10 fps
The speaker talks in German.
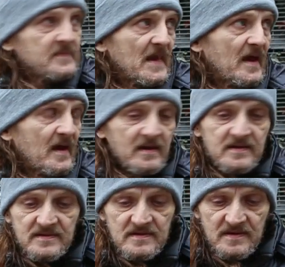
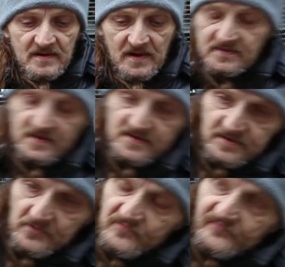Nein, es ist eine
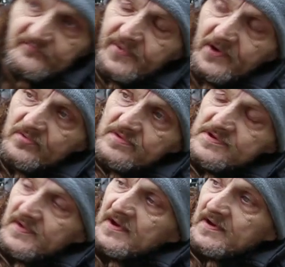Katastrophe bei
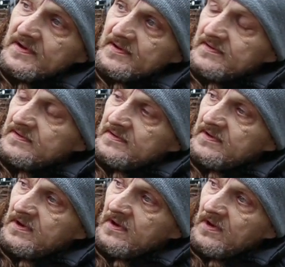uns, wirklich.
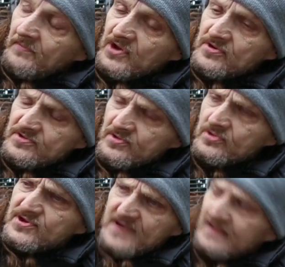Ich bin schon so
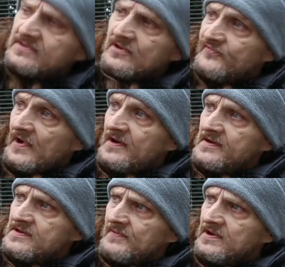satt auf
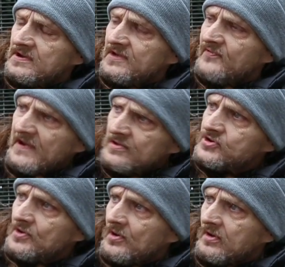alles. Wenn ich in die Welt
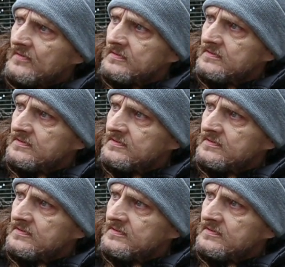schaue,